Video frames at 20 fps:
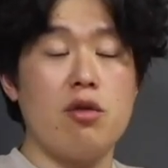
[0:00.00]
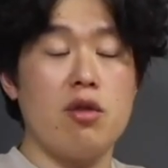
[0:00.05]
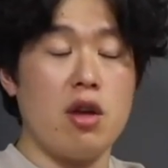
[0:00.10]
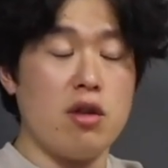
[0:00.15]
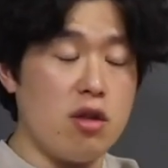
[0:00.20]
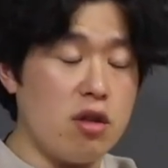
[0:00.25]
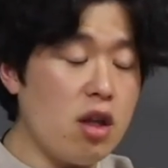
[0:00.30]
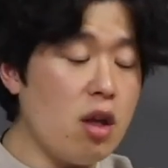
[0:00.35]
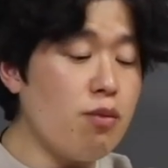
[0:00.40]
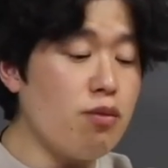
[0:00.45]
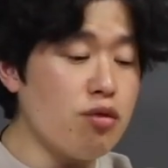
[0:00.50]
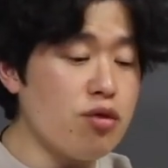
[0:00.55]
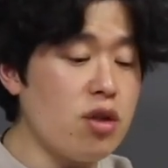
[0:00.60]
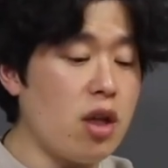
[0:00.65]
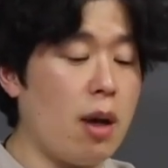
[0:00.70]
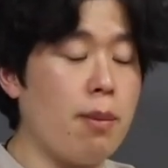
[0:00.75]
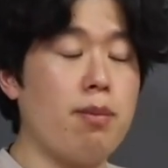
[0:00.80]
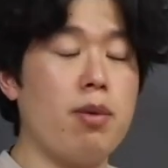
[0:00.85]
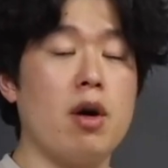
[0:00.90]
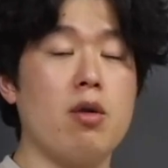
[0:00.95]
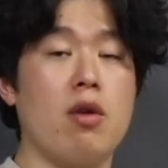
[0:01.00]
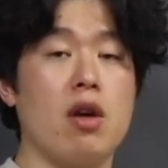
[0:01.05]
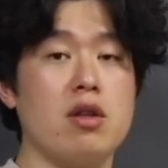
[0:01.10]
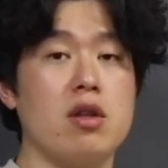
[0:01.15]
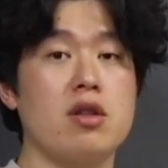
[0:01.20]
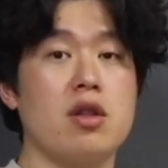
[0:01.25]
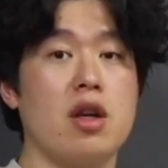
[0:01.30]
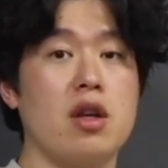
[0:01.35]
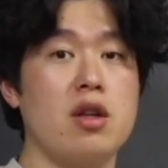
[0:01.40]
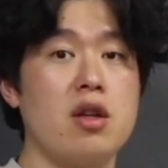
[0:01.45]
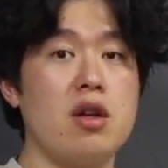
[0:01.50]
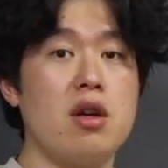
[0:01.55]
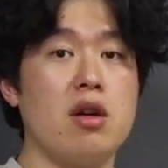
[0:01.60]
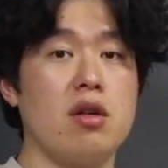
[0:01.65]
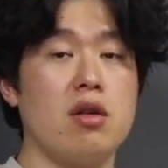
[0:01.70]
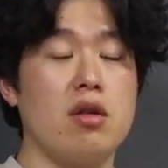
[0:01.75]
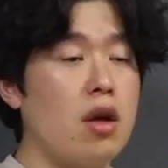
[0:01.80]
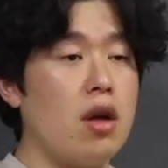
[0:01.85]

야 이게 무슨 아빠하고 아들 사이냐?